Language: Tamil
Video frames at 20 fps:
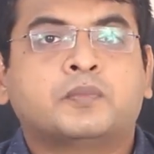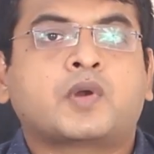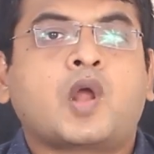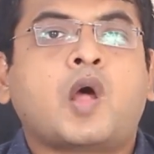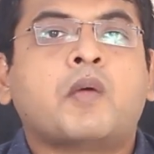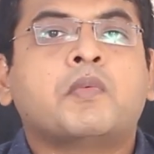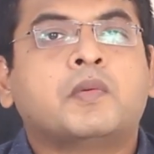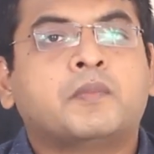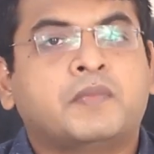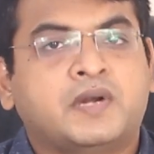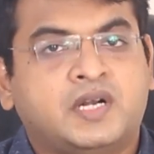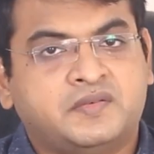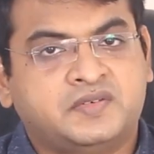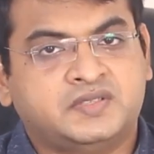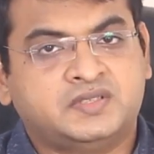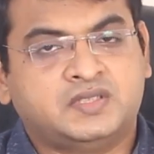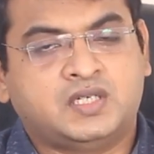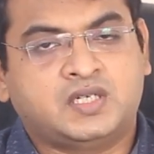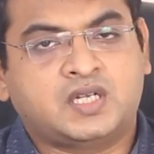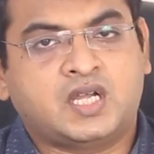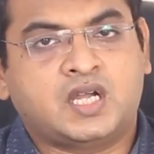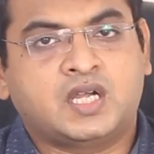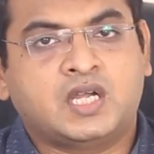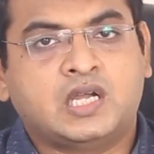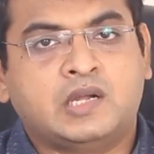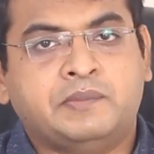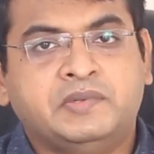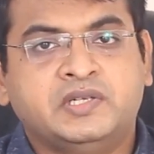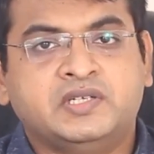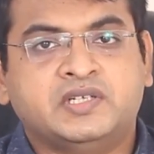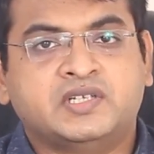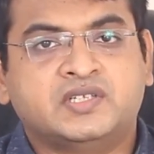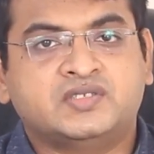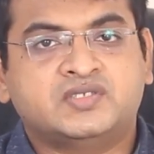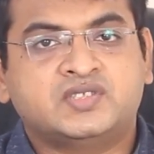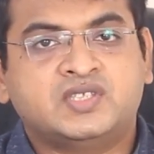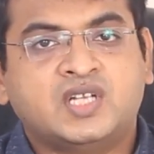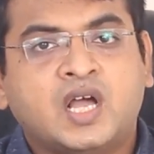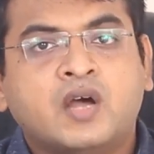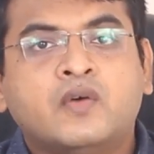ப்ராப்ளம் பண்ண வந்திருக்காங்க அப்படின்னு
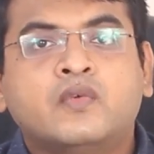நினச்சிட்டு